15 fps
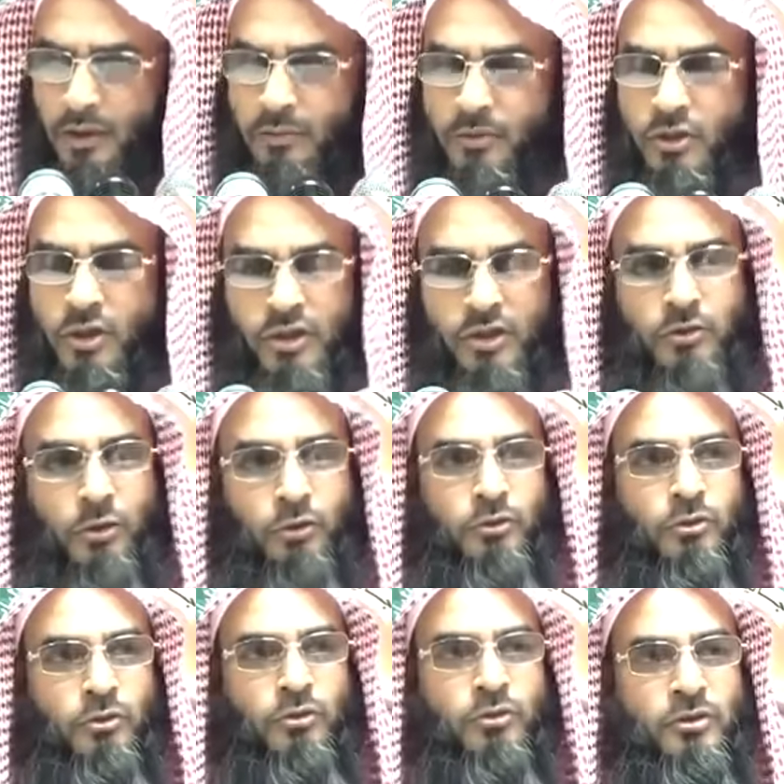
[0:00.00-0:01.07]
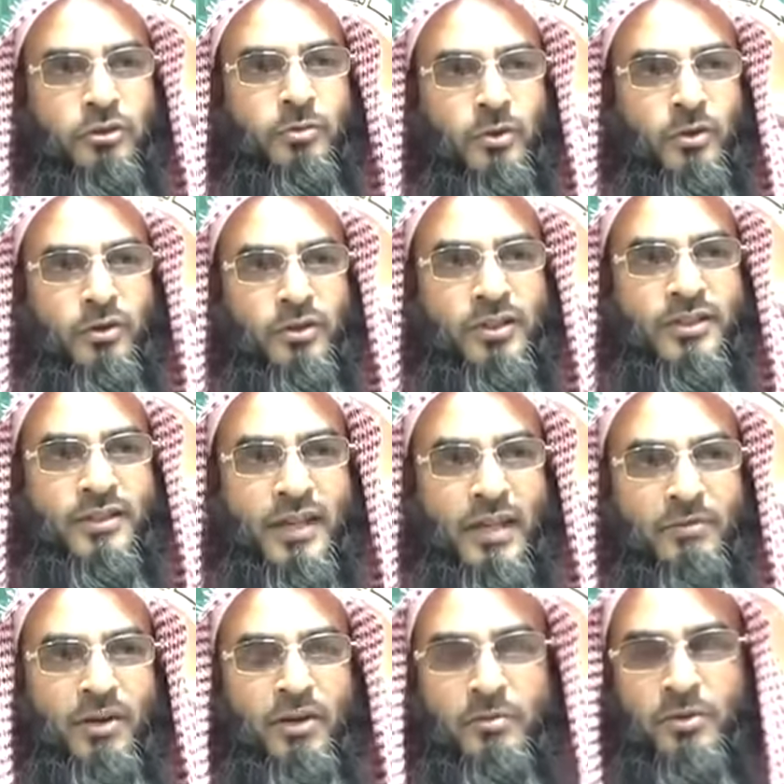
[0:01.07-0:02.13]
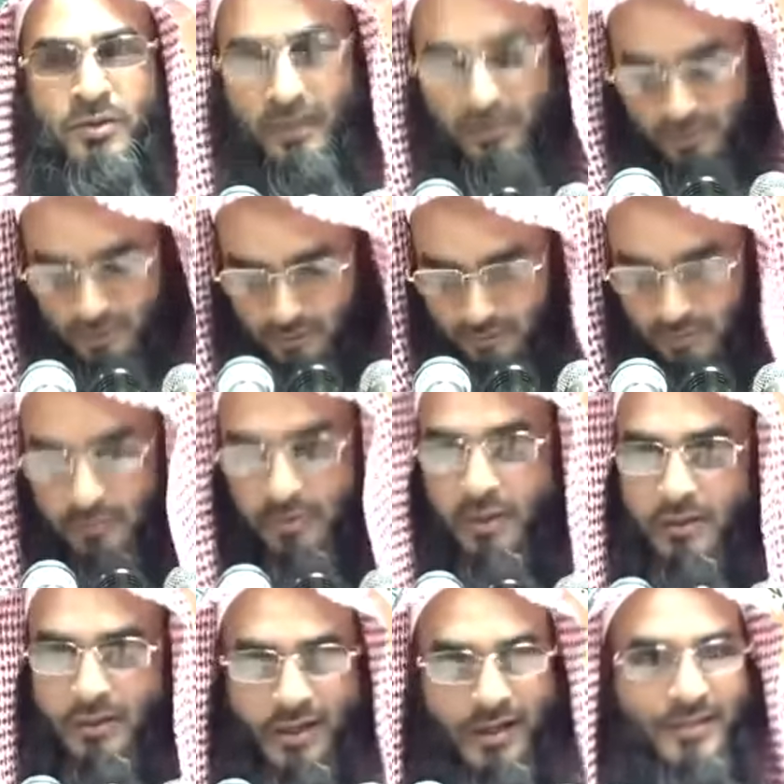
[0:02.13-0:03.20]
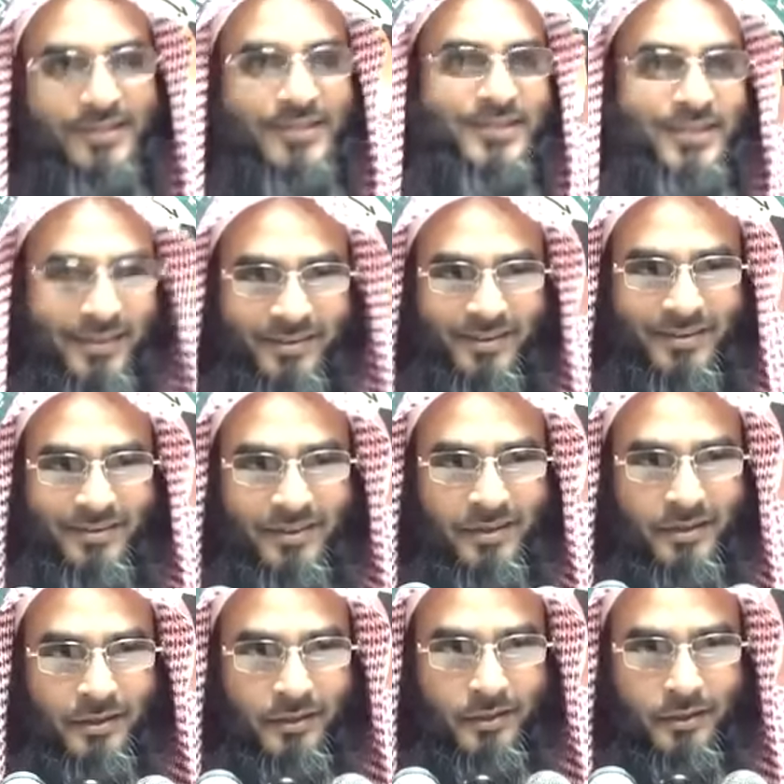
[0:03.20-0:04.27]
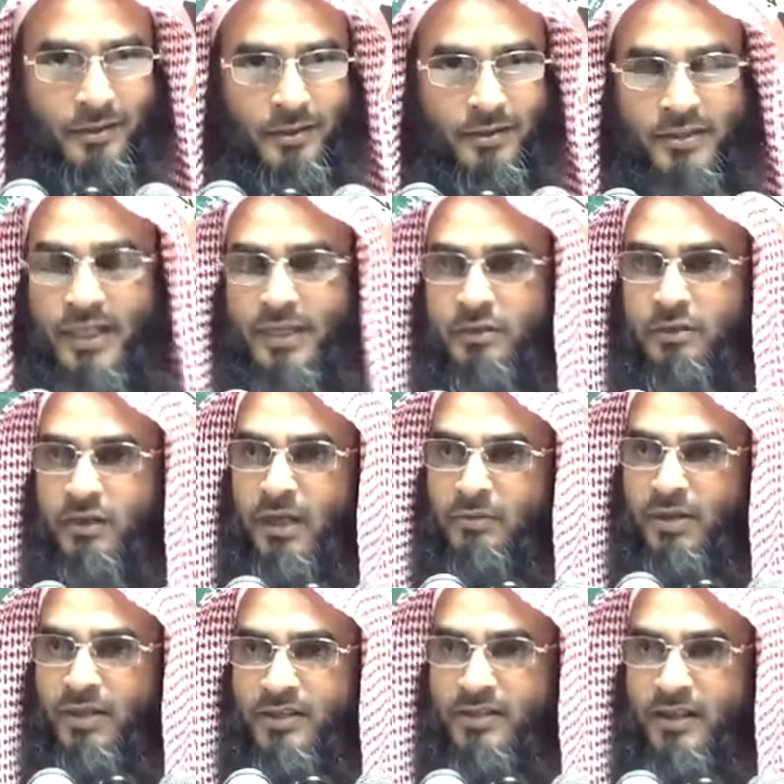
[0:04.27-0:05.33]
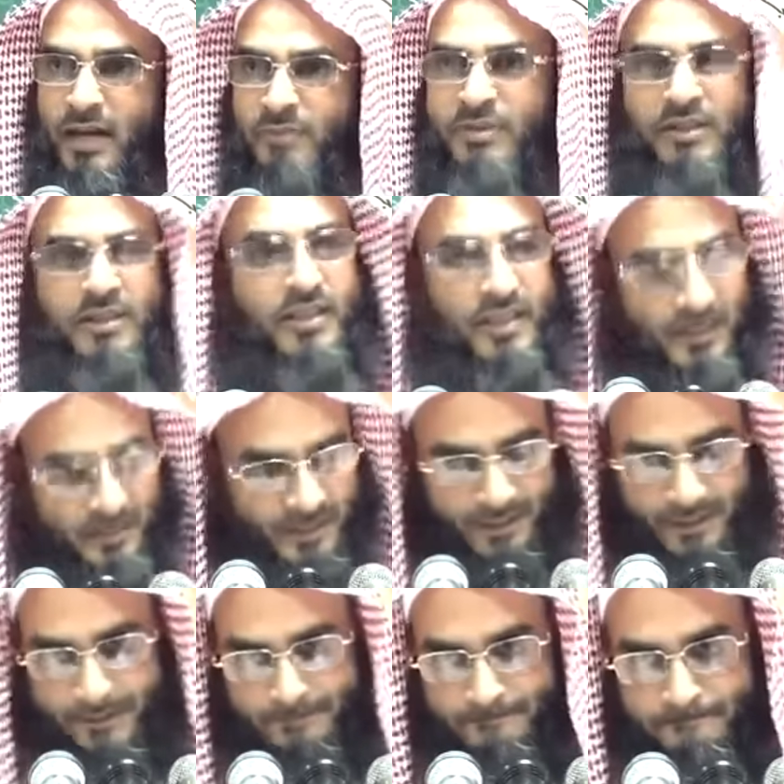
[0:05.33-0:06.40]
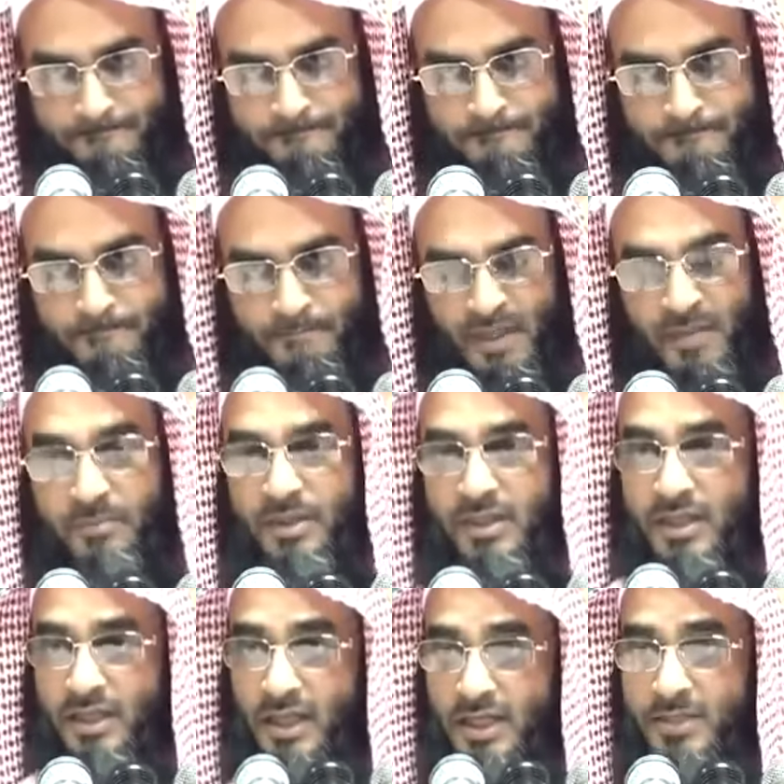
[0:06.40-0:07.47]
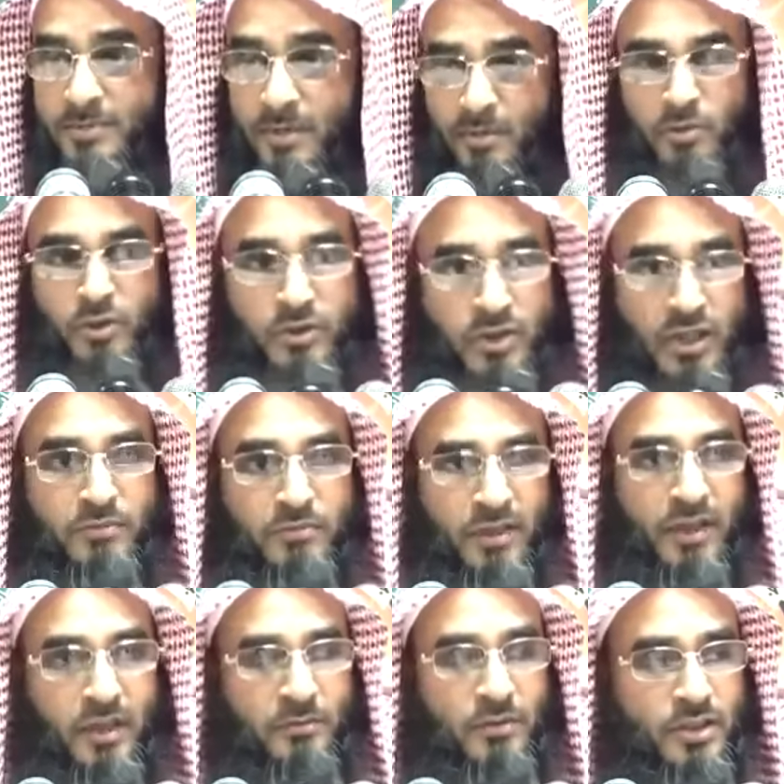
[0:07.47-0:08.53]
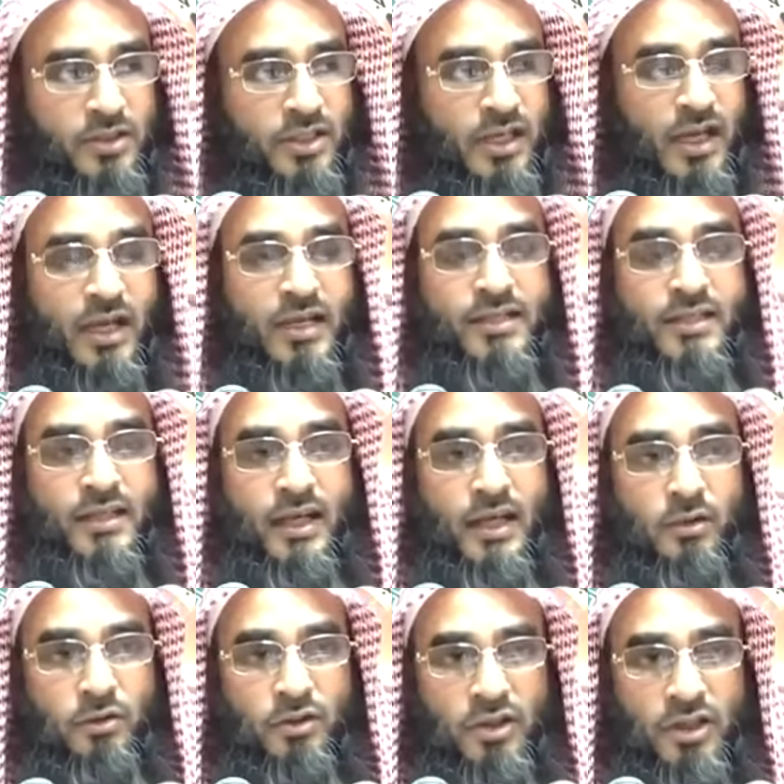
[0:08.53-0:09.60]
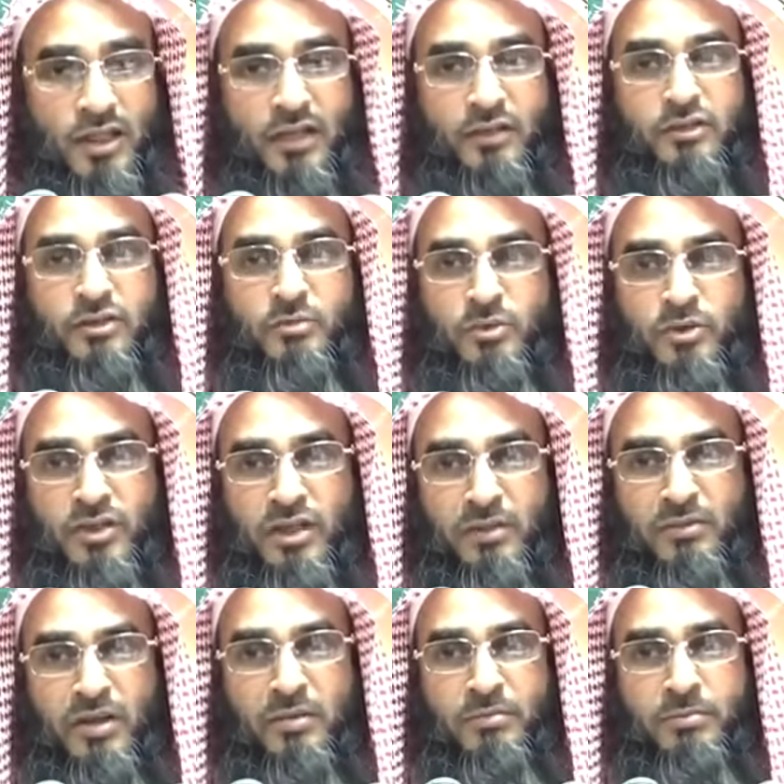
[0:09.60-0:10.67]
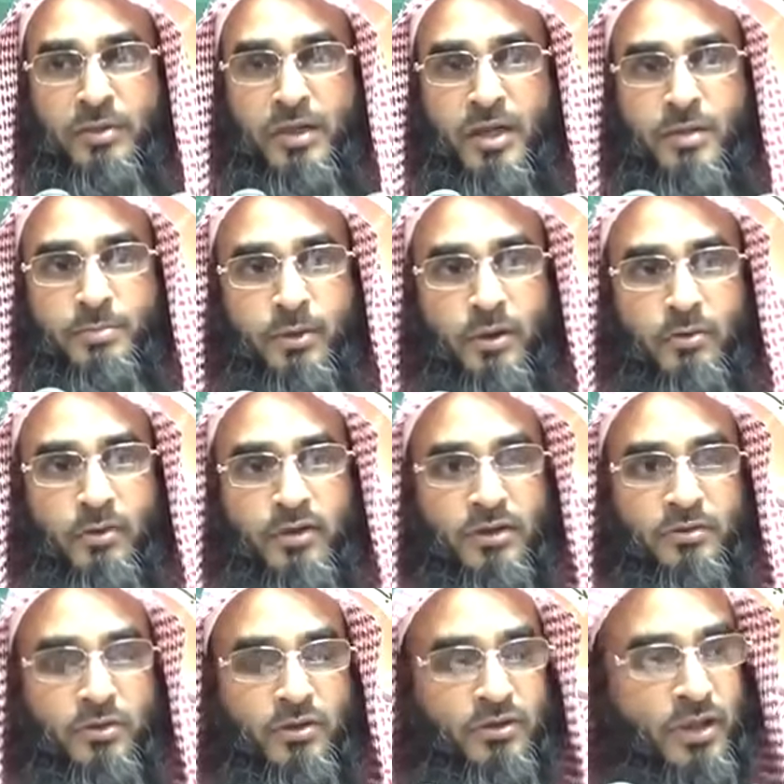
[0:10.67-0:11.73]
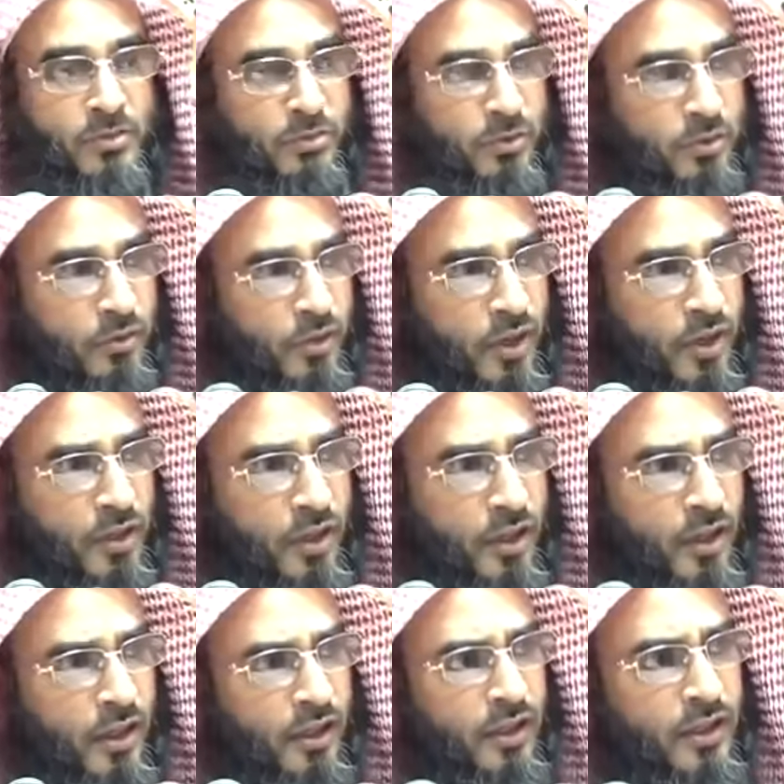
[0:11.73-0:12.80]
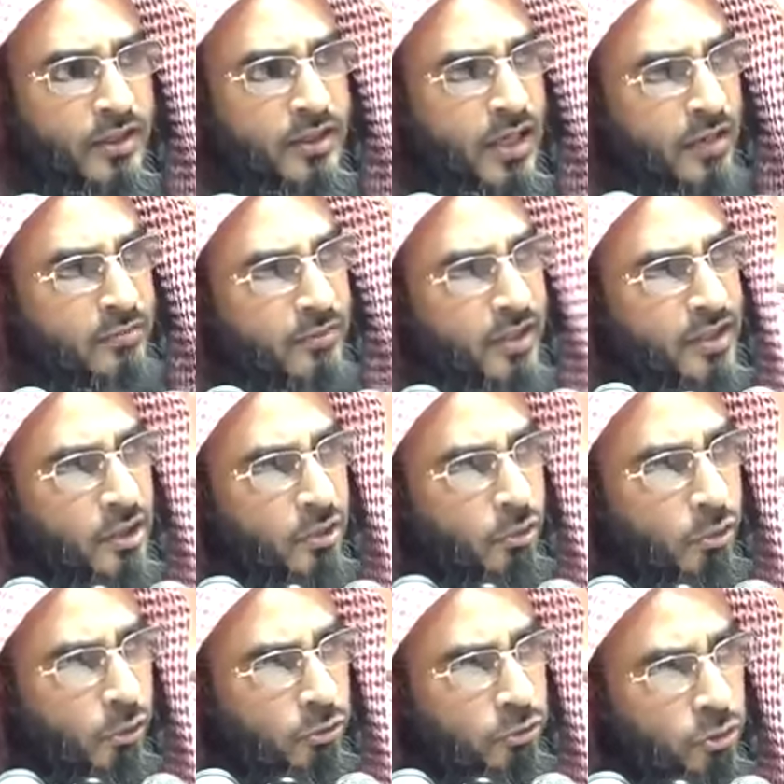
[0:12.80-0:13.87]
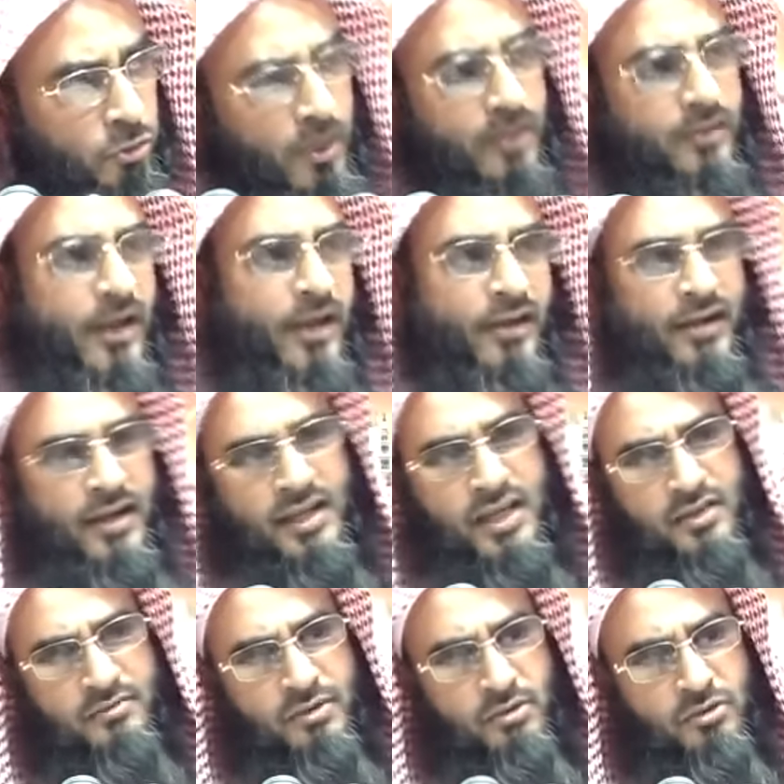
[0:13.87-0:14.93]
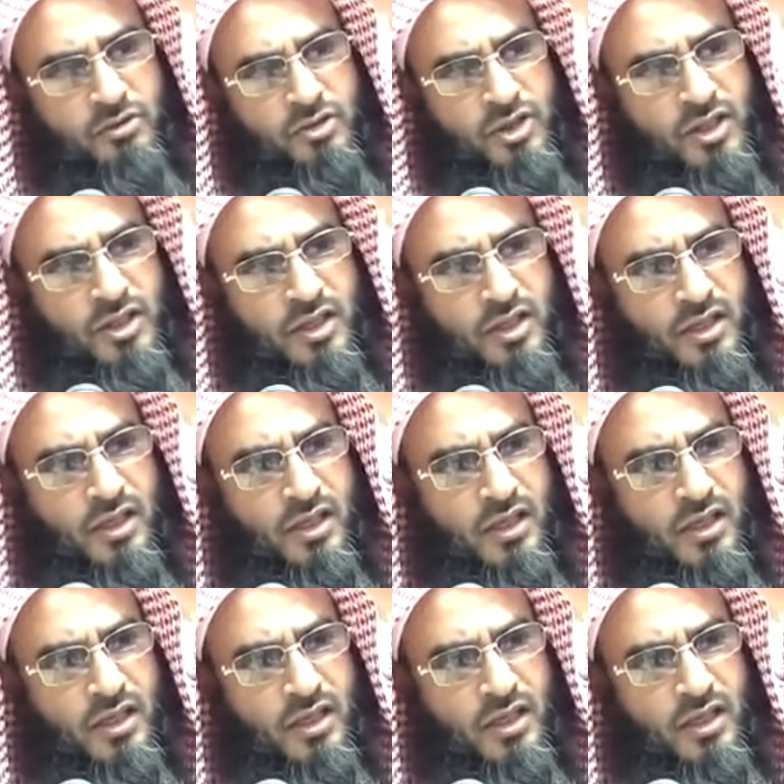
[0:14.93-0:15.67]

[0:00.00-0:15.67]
তার বিষয়টি কত গুরুত্বপূর্ণ যে ইসলামের অবস্থায় সর্বদা থাকার চেষ্টা করা যাহাতে করে আমরা ইসলামটা টিকে থাকি বিশেষভাবে মুসলিমদেরকে বলছি আজকাল অধিকাংশ মুসলিমরা বেপরোয়া জীবনযাপন করে ইসলাম থেকে যে কতবার ধাক্কা খেয়ে বেরোচ্ছে